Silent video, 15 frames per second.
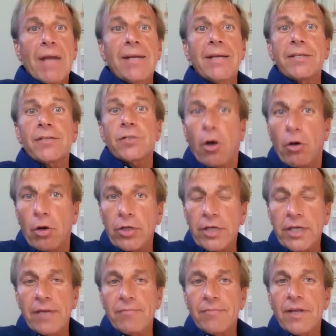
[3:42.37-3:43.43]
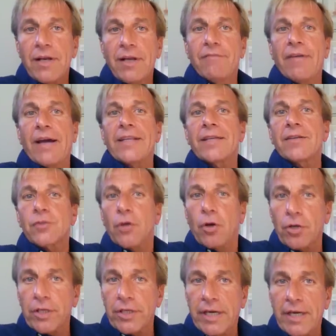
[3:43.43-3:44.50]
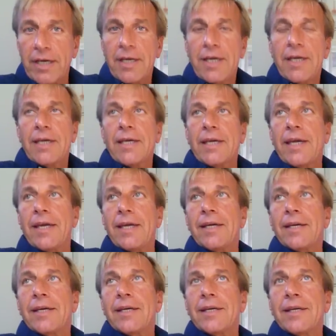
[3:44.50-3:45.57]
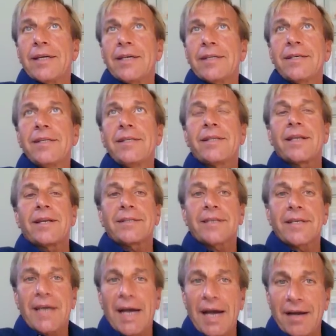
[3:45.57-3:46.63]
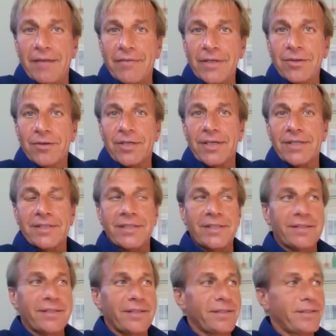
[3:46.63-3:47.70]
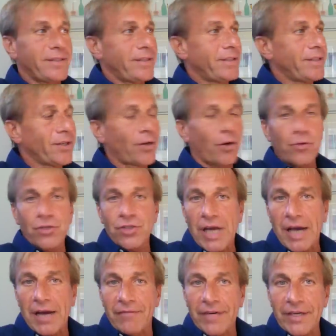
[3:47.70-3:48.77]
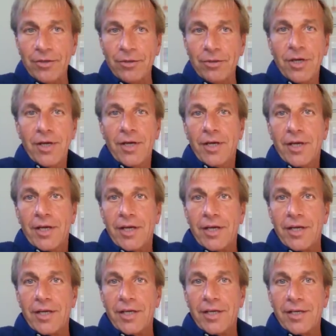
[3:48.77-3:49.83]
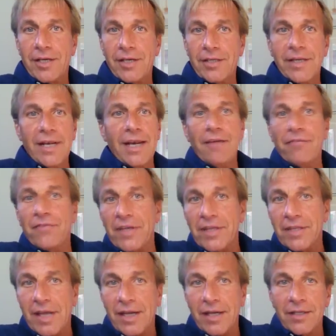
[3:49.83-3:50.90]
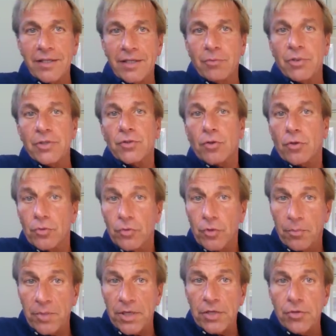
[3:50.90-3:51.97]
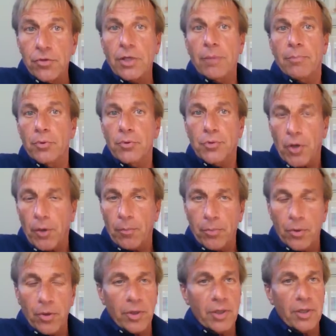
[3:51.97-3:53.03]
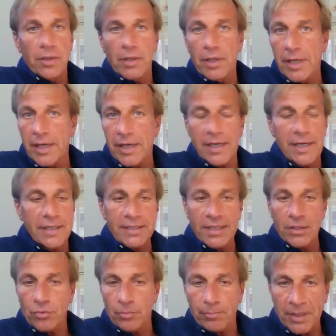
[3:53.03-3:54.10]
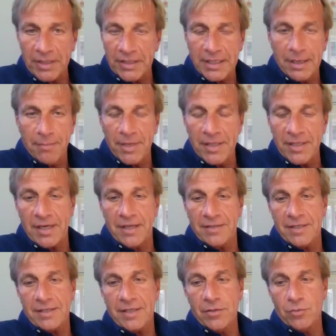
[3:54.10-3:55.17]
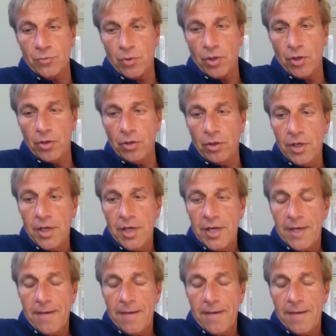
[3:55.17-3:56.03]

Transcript: le storie, le varie storie che eh, si intersecavano, che si, si, si incrociavano eh, nella vita di questo condominio che purtroppo eh, è stato praticamente rasato al suolo.